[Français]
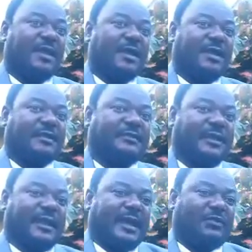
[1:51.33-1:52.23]
Et
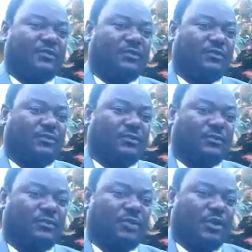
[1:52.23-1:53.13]
cela nous,
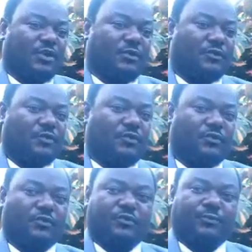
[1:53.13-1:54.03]
nous,
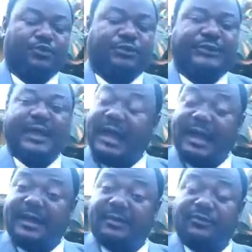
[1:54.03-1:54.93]
nous pousse
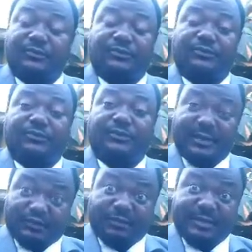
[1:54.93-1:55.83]
à nous
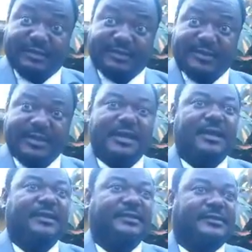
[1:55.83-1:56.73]
réjouir.
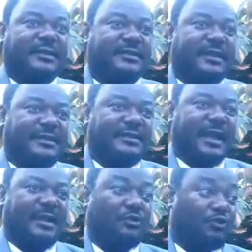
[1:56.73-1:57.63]
C'est
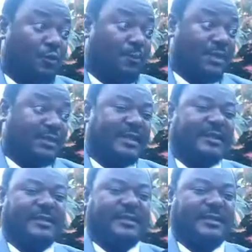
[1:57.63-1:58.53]
déjà le début
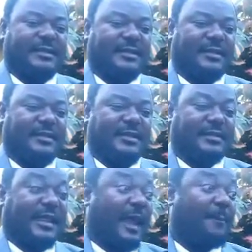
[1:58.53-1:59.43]
de, de,
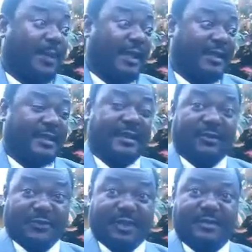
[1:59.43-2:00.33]
de, la paix qui
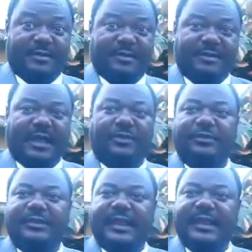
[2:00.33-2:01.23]
revient dans
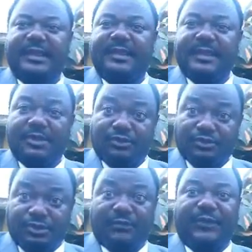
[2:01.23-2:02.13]
notre euh,
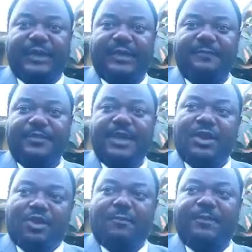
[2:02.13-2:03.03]
chefferie.
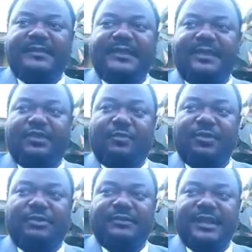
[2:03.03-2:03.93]
Comme président des
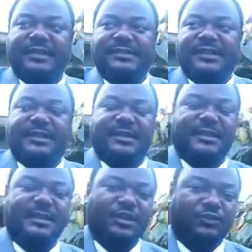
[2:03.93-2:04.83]
communautés, je
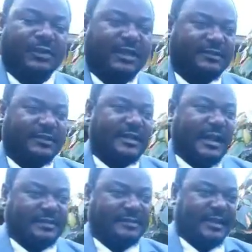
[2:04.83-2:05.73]
suis en de
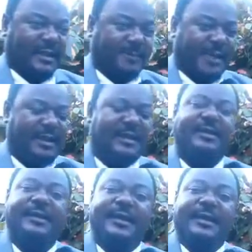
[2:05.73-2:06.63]
lancer un appel
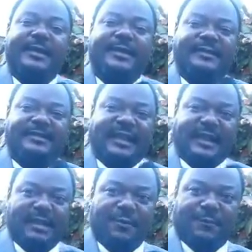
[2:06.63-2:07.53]
que cette
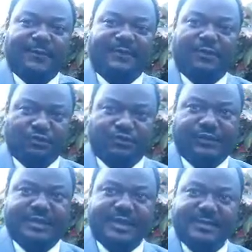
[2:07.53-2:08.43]
accalmie puisse
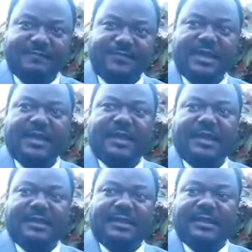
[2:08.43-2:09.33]
continuer
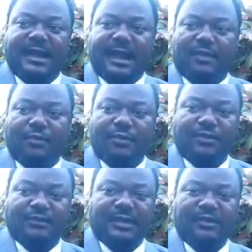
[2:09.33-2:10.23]
et que la
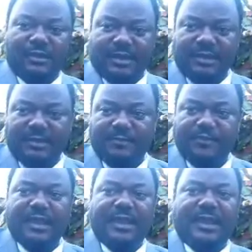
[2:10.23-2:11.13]
communauté Lori
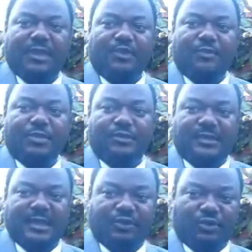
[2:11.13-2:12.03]
et la
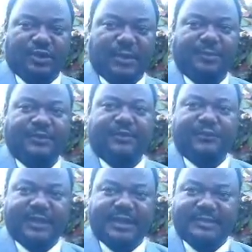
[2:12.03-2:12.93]
communauté Ndoke puissent se
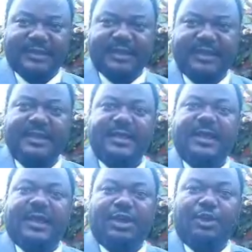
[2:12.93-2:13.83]
fréquenter
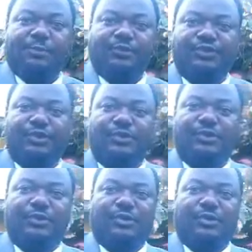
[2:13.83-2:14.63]
et que nous puissions...